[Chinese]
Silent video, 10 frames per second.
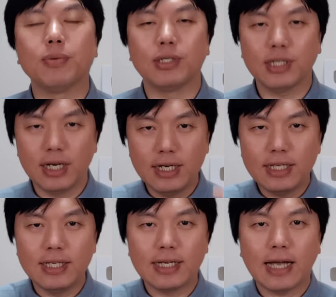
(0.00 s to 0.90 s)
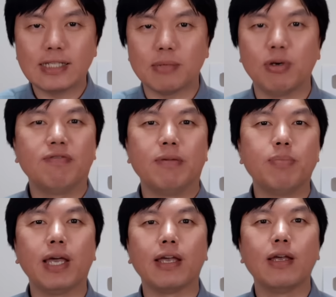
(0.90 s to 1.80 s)
对吧？这个利益该怎么分
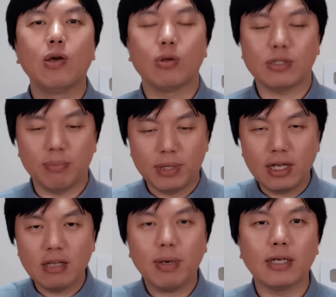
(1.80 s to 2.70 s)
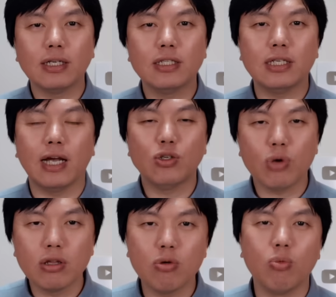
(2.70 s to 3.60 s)
配？怎么样能把这个钱
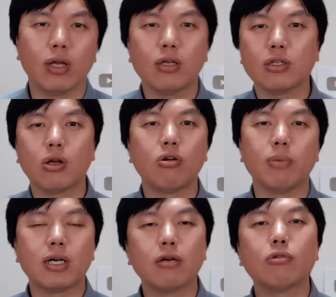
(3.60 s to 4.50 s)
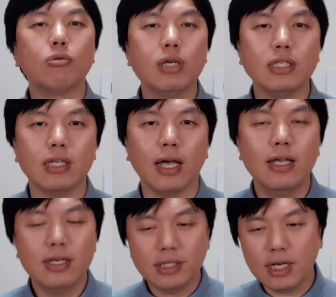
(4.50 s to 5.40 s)
装到我的兜里面更多一些？
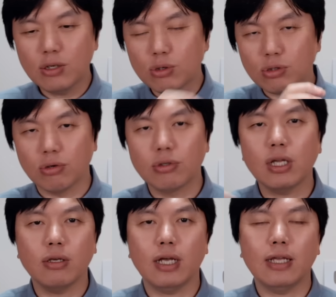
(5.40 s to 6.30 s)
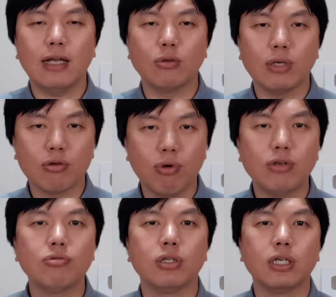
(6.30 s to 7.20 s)
这个就是从上到下大家都在关
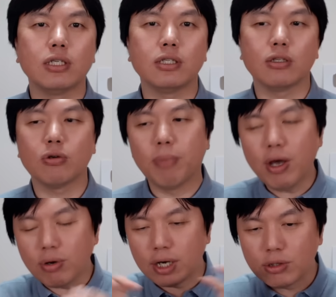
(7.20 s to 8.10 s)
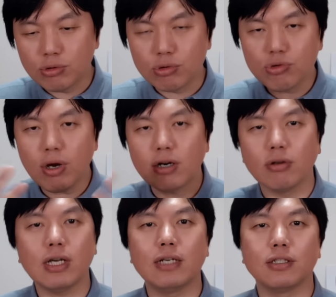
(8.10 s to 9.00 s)
注的这个事情，就是没有人去创
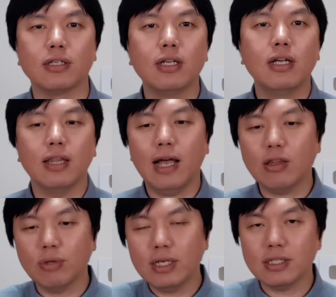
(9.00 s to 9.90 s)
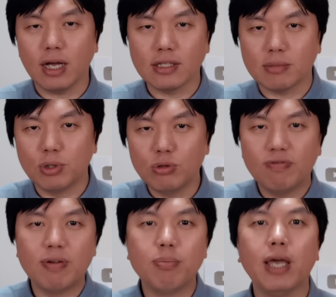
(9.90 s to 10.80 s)
造价值，大家都在想怎么去
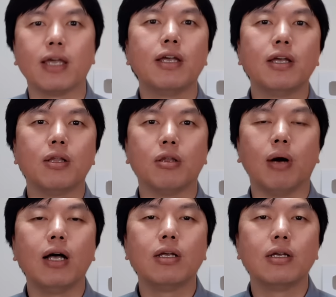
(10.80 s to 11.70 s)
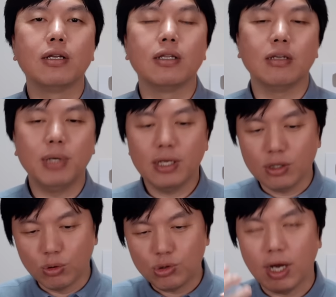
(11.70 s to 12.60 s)
分配，对吧？那么
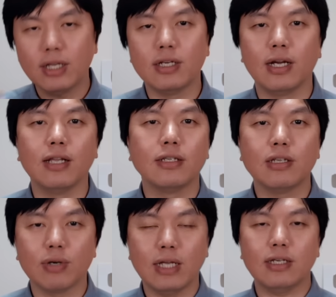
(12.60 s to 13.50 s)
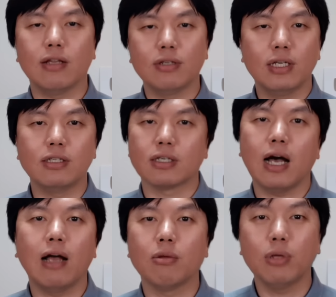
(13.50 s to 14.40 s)
有权利的人，像我刚才讲的这些警
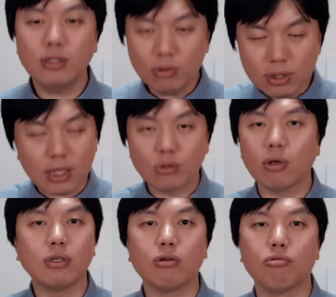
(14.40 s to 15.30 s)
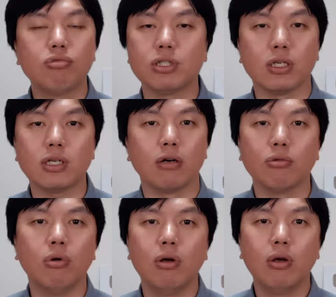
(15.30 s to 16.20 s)
察，对，他就可以做到这种无耻的程
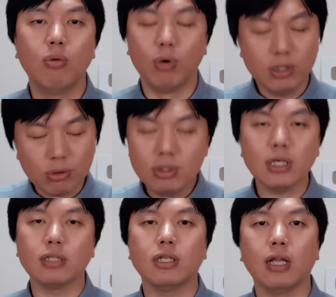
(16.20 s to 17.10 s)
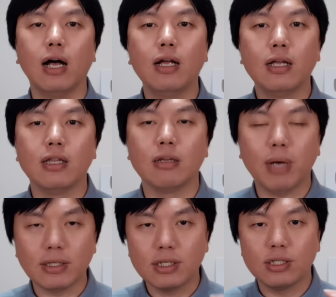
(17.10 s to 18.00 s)
度。我是绝对相信的，能
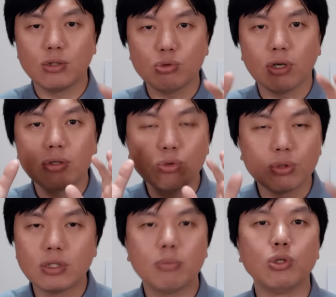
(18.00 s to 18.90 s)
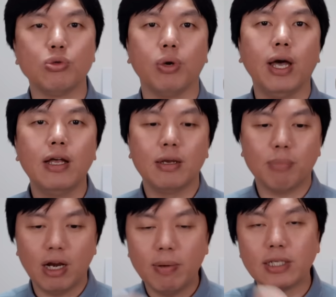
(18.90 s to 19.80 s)
把这个事情做到做的这么绝，
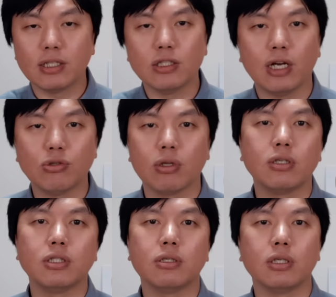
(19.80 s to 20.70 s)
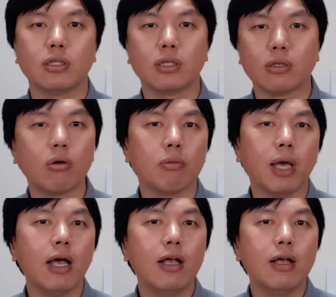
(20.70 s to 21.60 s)
把老百姓的钱装到自己的这个兜里
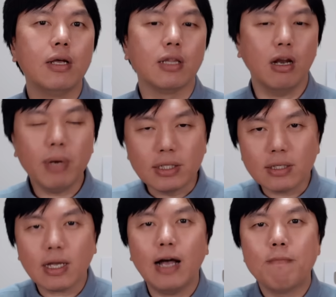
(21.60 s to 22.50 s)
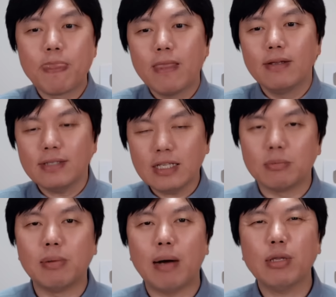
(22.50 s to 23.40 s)
面。那老百姓他再怎
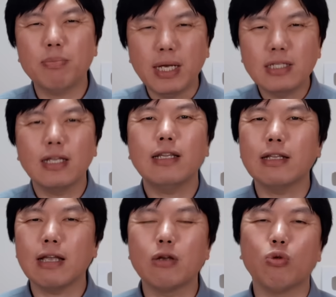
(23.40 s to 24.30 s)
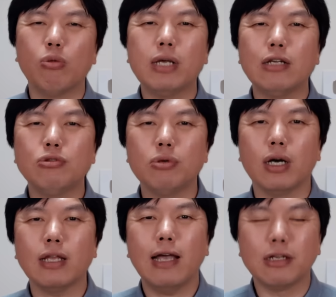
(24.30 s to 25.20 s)
么麻烦，他没钱，他他他也活不下去
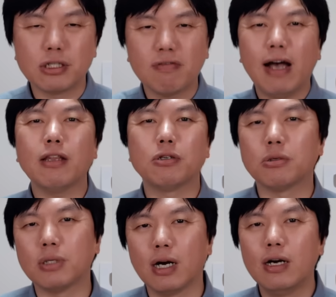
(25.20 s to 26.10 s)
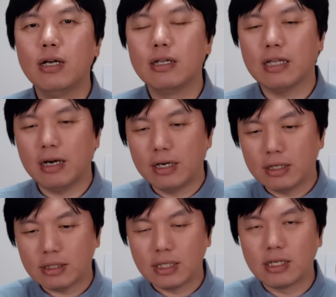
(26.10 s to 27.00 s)
啊，他也得吃饭呢，是不是？那
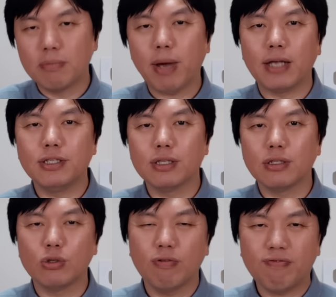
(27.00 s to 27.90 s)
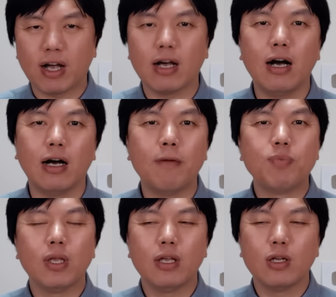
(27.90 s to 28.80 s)
底层百姓的这种反抗啊。
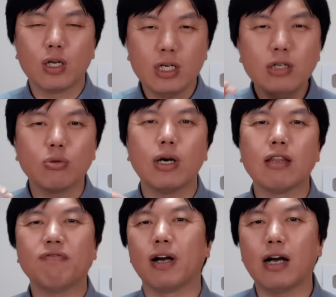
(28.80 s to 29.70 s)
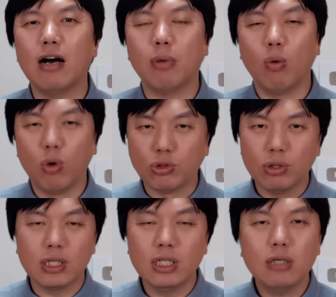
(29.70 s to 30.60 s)
各种各样的反抗吧，我觉
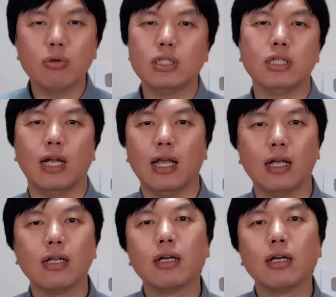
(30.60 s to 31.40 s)
得一定会起来了。